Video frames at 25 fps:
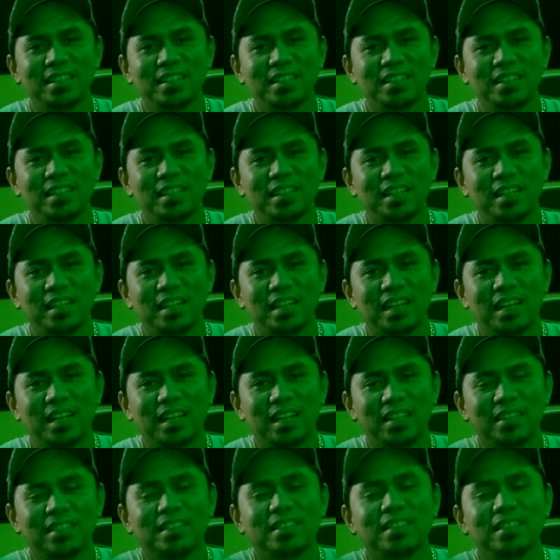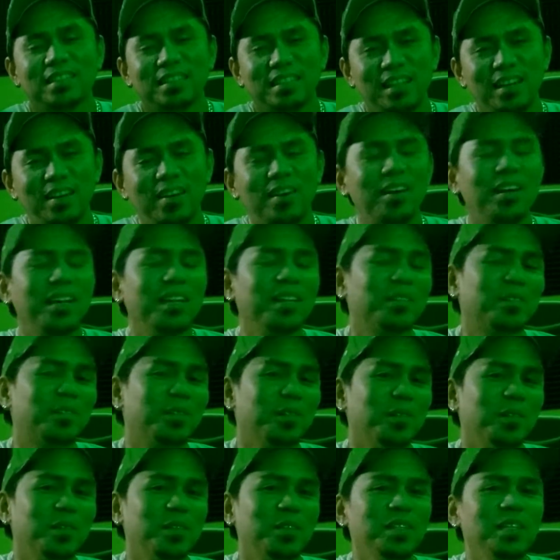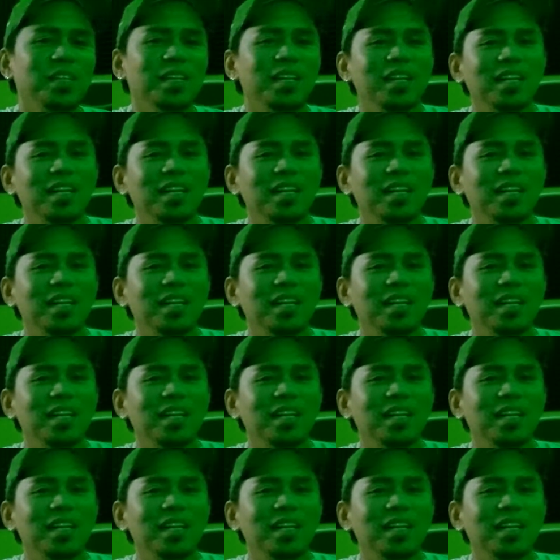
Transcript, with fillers: naisip niya actually. Okay, so